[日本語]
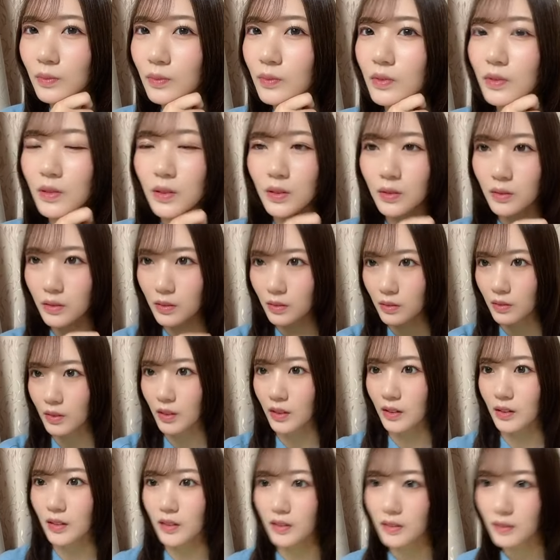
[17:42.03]
45分
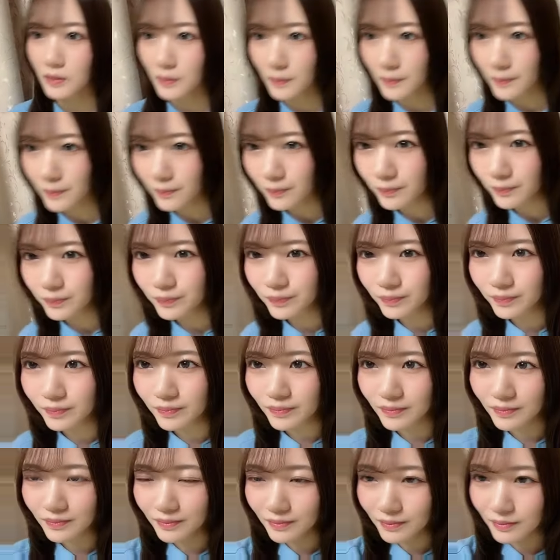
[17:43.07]
だった
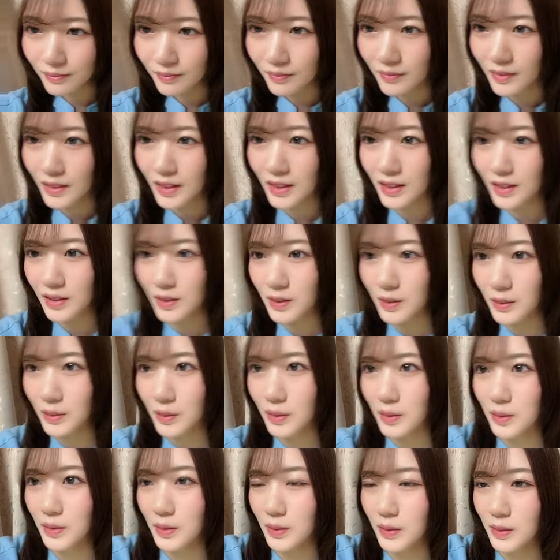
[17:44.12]
でちょっ
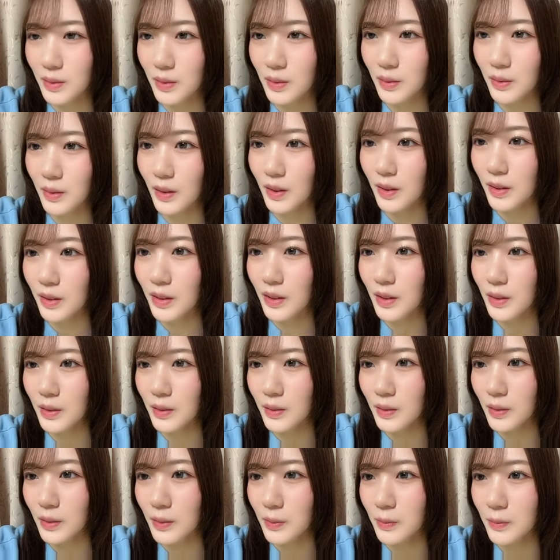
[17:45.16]
とそろそろ
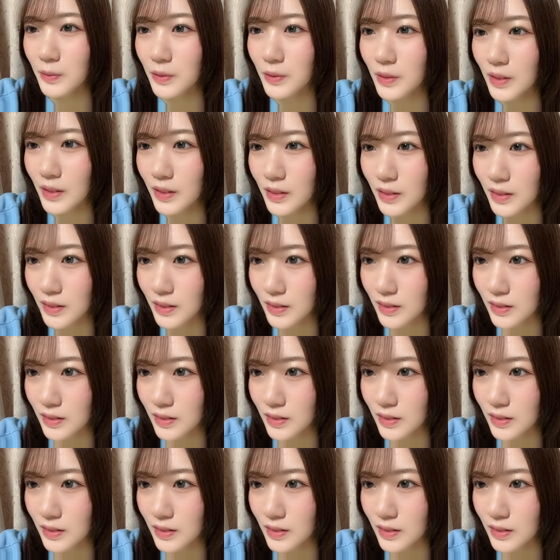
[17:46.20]
ランキング読もうかな